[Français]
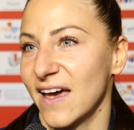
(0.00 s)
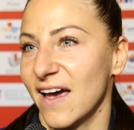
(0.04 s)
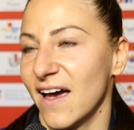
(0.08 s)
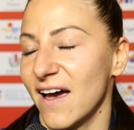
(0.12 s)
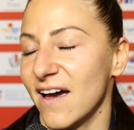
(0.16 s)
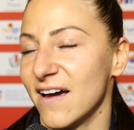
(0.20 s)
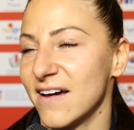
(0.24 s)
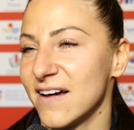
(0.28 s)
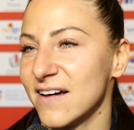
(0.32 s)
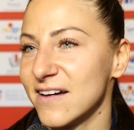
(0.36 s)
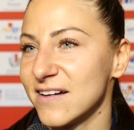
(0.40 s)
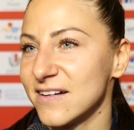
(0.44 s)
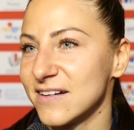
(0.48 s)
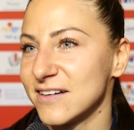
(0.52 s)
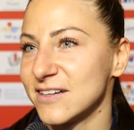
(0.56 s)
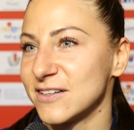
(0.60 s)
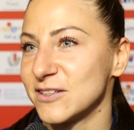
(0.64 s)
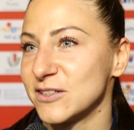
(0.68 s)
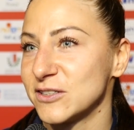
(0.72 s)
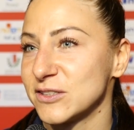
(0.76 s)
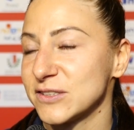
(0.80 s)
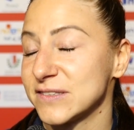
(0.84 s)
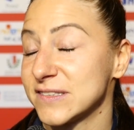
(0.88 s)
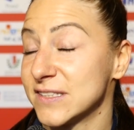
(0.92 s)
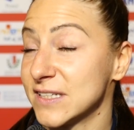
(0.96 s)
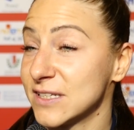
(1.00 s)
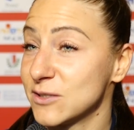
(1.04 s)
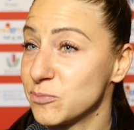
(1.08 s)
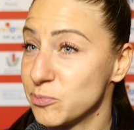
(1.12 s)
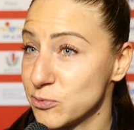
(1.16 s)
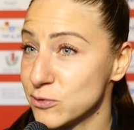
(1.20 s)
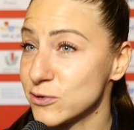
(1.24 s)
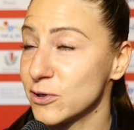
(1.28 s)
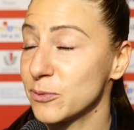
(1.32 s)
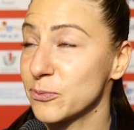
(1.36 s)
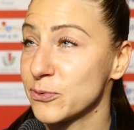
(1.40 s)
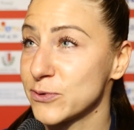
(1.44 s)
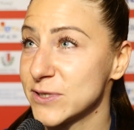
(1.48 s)
euh, c'est de
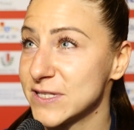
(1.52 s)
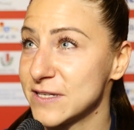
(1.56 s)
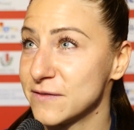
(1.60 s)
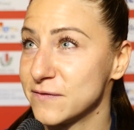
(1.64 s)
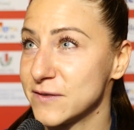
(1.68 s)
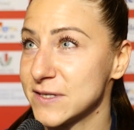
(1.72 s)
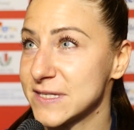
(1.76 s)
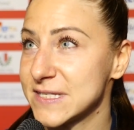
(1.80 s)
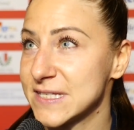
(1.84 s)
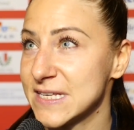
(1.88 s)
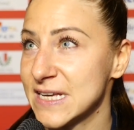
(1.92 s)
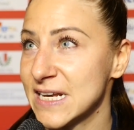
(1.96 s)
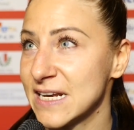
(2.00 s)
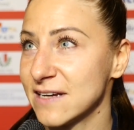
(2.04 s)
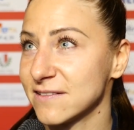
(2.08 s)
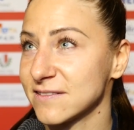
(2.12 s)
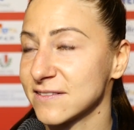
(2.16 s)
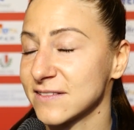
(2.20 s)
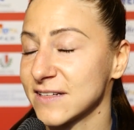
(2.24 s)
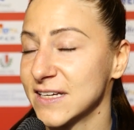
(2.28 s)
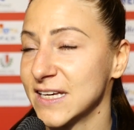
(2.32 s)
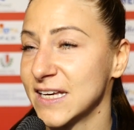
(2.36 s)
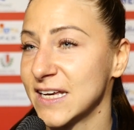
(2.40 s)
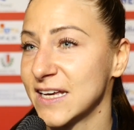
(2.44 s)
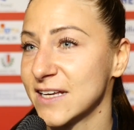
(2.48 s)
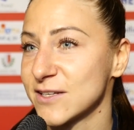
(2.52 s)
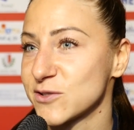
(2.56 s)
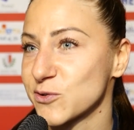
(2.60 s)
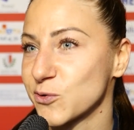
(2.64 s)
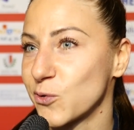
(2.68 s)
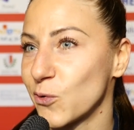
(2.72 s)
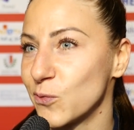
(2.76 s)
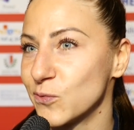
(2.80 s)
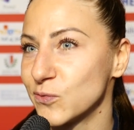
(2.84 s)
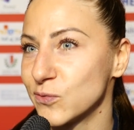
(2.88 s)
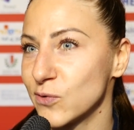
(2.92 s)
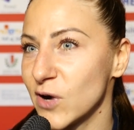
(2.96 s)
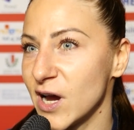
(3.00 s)
plus en plus difficile hein, et ce
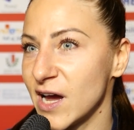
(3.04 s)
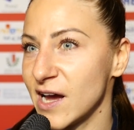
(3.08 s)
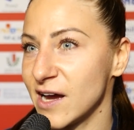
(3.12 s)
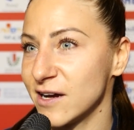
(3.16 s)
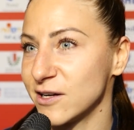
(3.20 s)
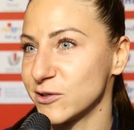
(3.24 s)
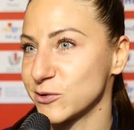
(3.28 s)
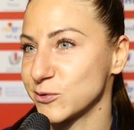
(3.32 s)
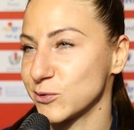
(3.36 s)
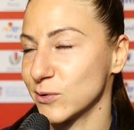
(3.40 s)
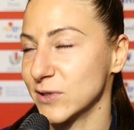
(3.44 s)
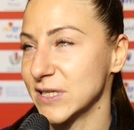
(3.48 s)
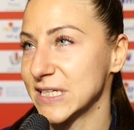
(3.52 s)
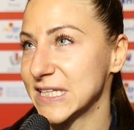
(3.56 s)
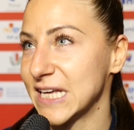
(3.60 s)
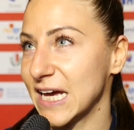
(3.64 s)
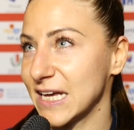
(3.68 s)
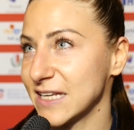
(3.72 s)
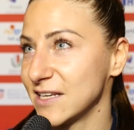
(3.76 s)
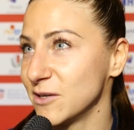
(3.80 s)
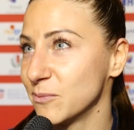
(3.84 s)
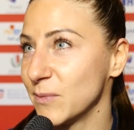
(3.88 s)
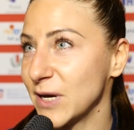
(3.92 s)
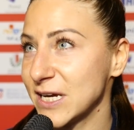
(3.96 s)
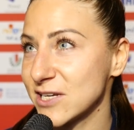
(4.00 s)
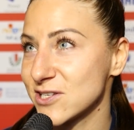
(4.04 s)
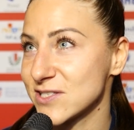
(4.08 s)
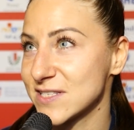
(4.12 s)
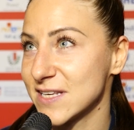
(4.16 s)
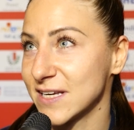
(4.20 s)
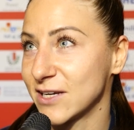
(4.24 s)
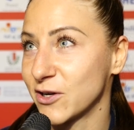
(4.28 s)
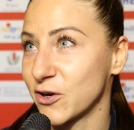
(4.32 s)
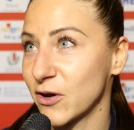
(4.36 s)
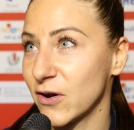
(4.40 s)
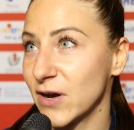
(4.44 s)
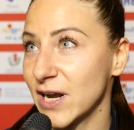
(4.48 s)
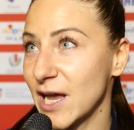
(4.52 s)
qu'on voit euh, sur les derniers matchs c'est
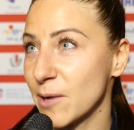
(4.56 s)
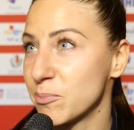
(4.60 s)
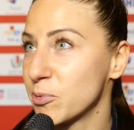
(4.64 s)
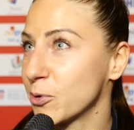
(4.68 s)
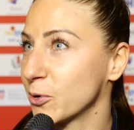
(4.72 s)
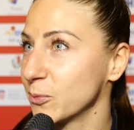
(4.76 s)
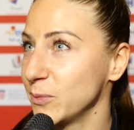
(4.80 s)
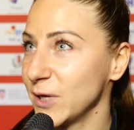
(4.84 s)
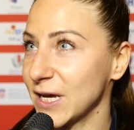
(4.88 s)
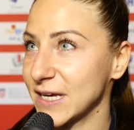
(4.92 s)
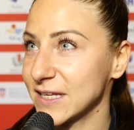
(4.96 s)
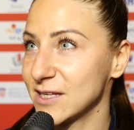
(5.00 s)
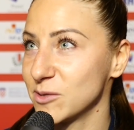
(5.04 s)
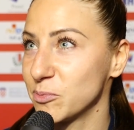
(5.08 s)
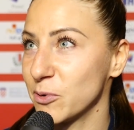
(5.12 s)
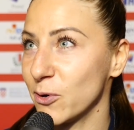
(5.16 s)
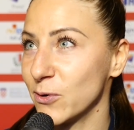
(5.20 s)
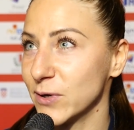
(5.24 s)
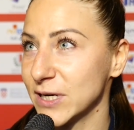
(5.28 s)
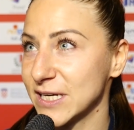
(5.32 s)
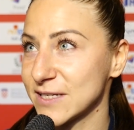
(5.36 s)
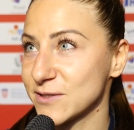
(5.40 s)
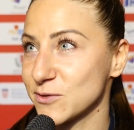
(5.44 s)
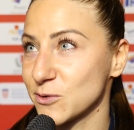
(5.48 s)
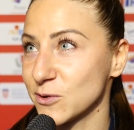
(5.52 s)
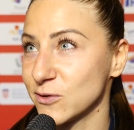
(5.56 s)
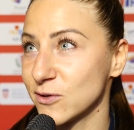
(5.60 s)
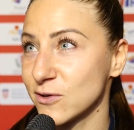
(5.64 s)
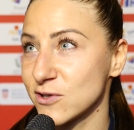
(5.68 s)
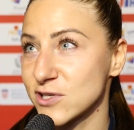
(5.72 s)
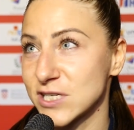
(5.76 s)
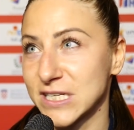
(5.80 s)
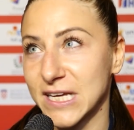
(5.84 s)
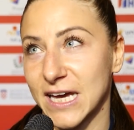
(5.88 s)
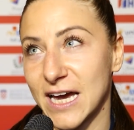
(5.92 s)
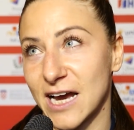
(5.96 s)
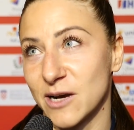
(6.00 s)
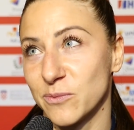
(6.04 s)
que la première qui prend l'ascendant
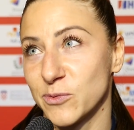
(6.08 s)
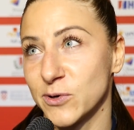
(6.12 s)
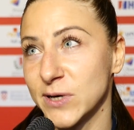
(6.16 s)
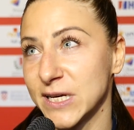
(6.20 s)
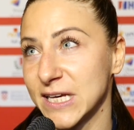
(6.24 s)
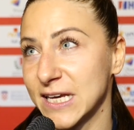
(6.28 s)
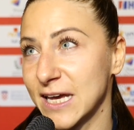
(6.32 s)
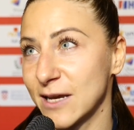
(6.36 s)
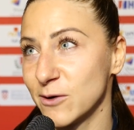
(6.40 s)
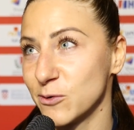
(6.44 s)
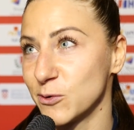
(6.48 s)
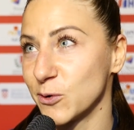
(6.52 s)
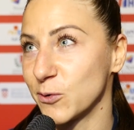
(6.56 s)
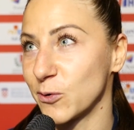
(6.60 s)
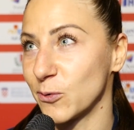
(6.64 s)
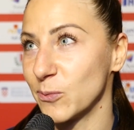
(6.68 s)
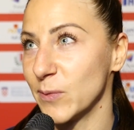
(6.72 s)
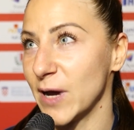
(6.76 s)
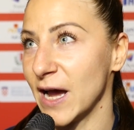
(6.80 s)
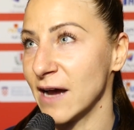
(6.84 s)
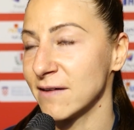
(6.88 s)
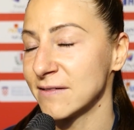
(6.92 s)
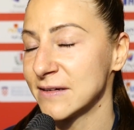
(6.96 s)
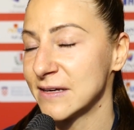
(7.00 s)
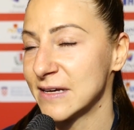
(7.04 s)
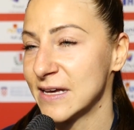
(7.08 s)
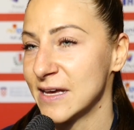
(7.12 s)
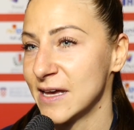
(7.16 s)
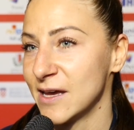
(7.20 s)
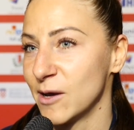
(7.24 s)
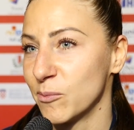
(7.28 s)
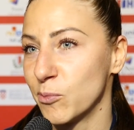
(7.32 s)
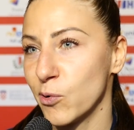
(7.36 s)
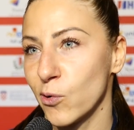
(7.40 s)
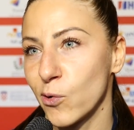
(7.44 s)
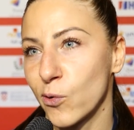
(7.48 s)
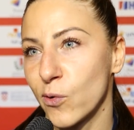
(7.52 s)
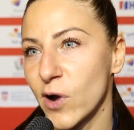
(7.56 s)
généralement elle gagne le combat.
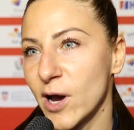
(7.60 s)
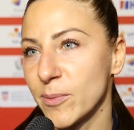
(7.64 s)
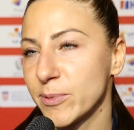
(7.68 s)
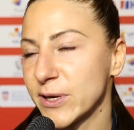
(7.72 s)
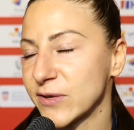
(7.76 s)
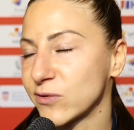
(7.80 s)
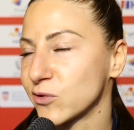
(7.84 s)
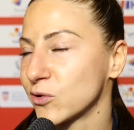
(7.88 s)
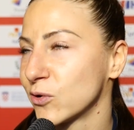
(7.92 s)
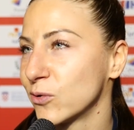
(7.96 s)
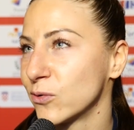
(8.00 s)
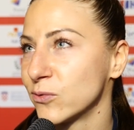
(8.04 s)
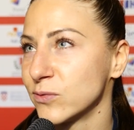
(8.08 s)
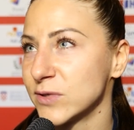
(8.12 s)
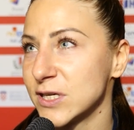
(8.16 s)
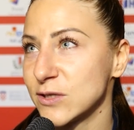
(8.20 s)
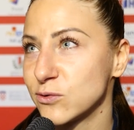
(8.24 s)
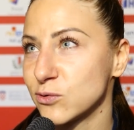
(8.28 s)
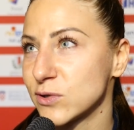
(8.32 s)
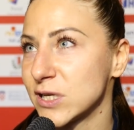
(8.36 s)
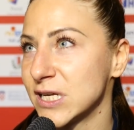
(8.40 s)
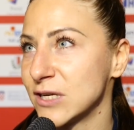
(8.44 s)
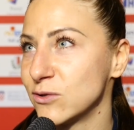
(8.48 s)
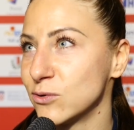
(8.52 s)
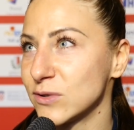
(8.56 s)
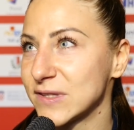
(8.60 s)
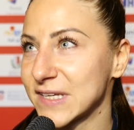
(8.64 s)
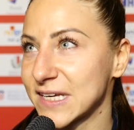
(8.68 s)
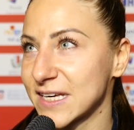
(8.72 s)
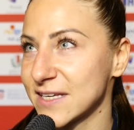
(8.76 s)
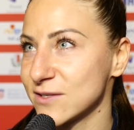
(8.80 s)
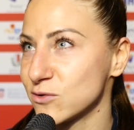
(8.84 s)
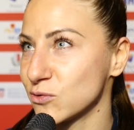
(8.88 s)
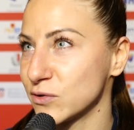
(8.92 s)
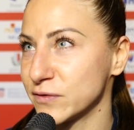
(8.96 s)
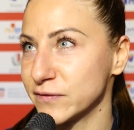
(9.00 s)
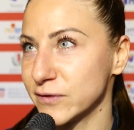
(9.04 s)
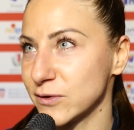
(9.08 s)
Pourquoi Parce qu'on est toutes les deux
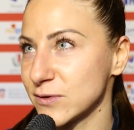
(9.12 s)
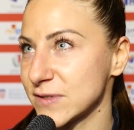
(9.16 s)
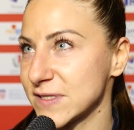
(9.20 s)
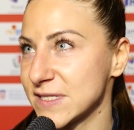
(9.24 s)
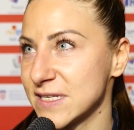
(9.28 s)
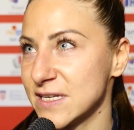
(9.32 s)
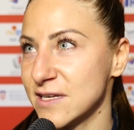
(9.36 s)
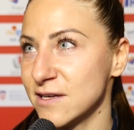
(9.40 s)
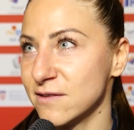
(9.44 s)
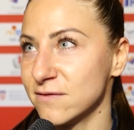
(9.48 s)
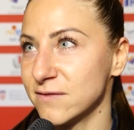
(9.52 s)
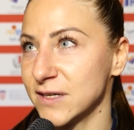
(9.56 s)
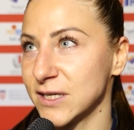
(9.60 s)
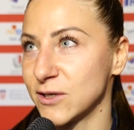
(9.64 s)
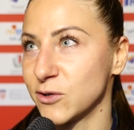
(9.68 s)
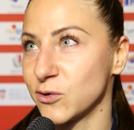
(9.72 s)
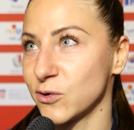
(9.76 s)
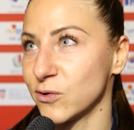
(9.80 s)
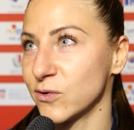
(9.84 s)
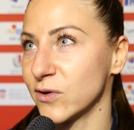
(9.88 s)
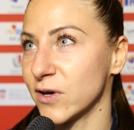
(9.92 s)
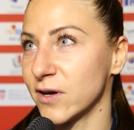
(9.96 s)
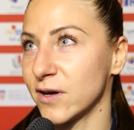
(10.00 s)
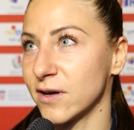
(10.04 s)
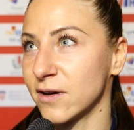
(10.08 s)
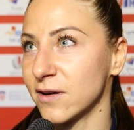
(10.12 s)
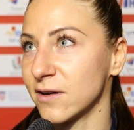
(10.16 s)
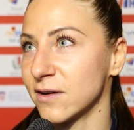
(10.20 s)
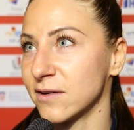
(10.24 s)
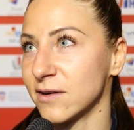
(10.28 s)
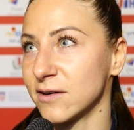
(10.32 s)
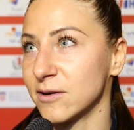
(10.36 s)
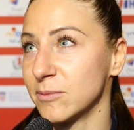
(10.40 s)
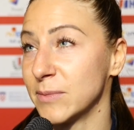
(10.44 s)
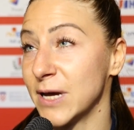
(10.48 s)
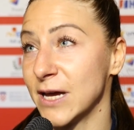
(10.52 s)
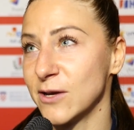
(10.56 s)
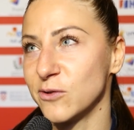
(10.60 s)
très offensives et que
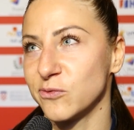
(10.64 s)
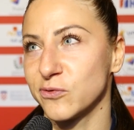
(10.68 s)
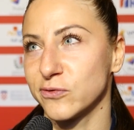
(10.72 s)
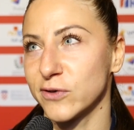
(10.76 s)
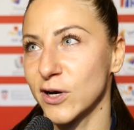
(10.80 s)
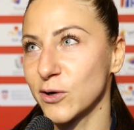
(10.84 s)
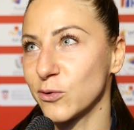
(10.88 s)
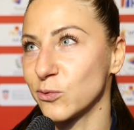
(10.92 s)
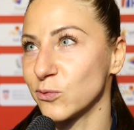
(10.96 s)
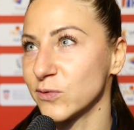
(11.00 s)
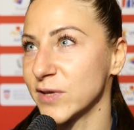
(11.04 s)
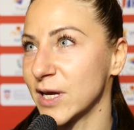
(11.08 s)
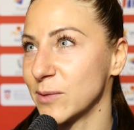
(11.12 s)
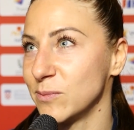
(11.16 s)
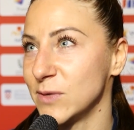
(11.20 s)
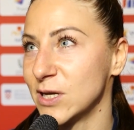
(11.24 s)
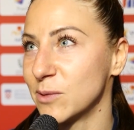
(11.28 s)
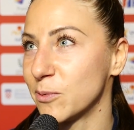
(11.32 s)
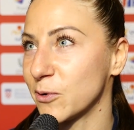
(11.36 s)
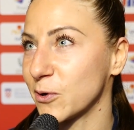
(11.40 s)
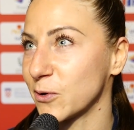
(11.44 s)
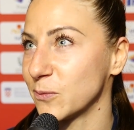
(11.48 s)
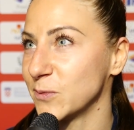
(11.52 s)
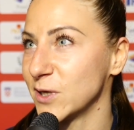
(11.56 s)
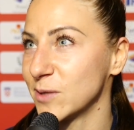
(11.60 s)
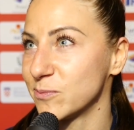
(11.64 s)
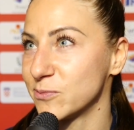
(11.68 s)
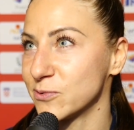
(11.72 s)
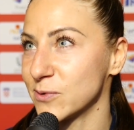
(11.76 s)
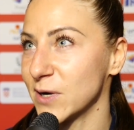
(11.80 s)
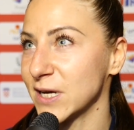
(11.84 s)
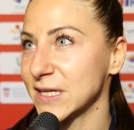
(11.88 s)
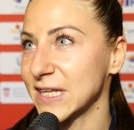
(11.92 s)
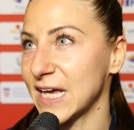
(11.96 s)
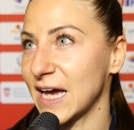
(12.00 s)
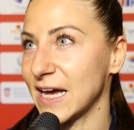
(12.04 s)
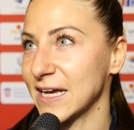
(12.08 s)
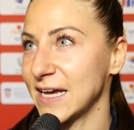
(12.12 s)
euh, bah, une fois qu'on a mis le premier
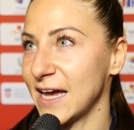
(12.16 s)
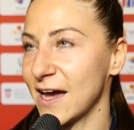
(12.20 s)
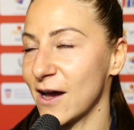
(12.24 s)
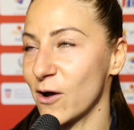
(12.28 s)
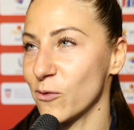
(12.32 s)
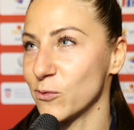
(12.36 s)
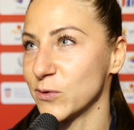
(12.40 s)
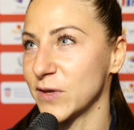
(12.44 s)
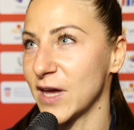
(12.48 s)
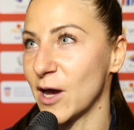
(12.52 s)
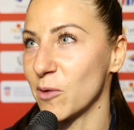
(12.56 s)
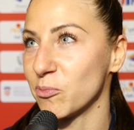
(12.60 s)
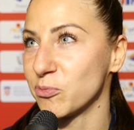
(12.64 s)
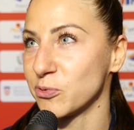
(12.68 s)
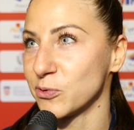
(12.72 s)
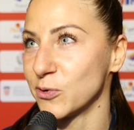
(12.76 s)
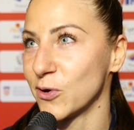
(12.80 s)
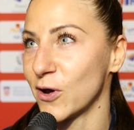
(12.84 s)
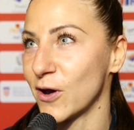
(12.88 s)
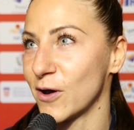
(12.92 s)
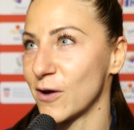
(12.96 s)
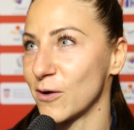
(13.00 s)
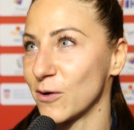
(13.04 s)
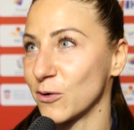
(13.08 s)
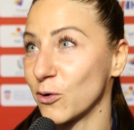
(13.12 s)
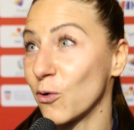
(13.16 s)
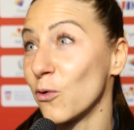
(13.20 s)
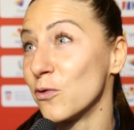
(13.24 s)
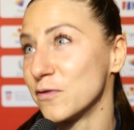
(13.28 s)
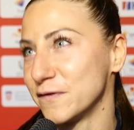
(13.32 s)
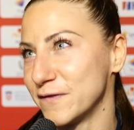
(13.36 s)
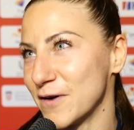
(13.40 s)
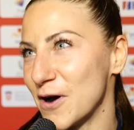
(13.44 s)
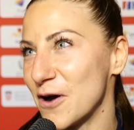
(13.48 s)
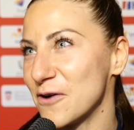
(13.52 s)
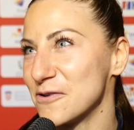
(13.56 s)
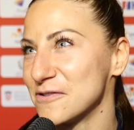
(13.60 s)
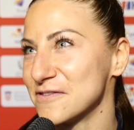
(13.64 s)
point derrière on est un peu
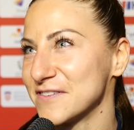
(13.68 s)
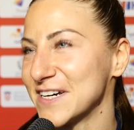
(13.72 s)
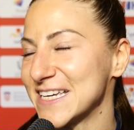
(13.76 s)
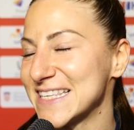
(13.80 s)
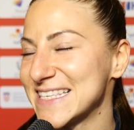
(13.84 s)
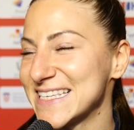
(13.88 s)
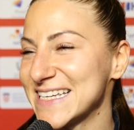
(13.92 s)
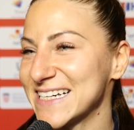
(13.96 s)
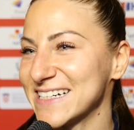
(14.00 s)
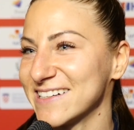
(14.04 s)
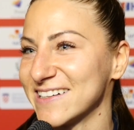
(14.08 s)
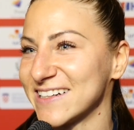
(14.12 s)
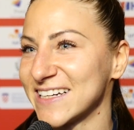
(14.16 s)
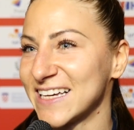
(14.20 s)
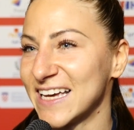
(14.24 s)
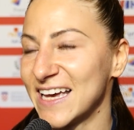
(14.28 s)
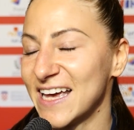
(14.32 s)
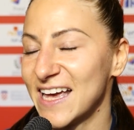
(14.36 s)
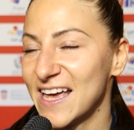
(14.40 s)
confort on va dire.